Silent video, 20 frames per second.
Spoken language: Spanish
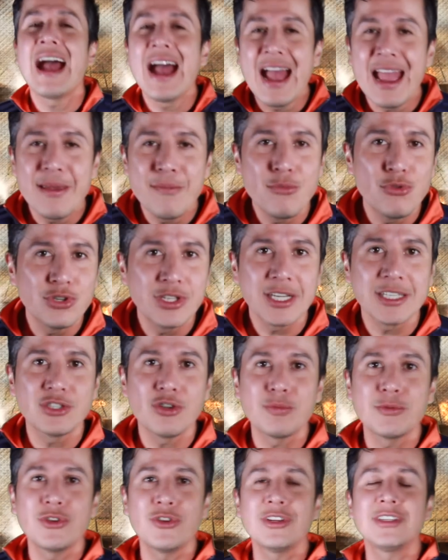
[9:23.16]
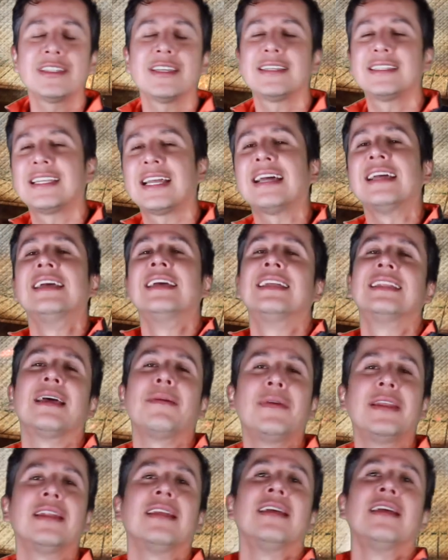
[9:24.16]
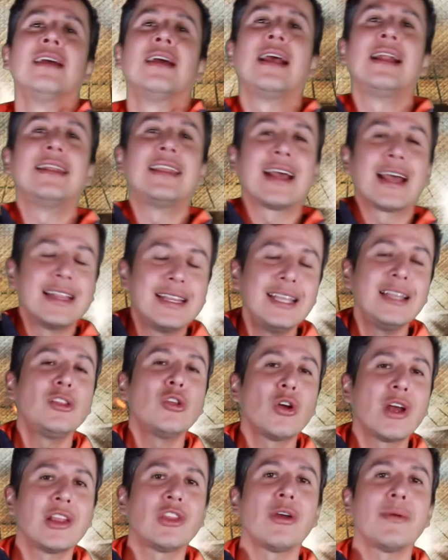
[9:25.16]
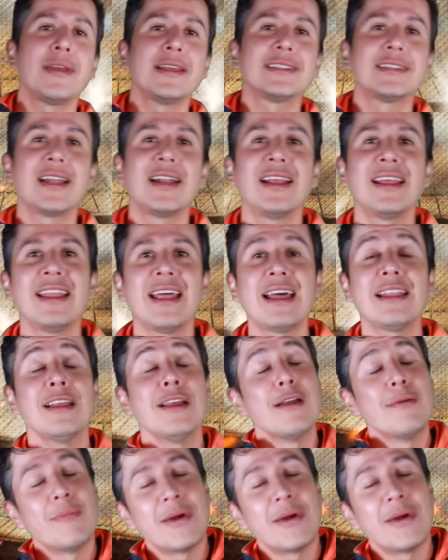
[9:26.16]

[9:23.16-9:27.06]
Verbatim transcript: Hay muchas opciones, está también el Tecatito que todavía está en edad,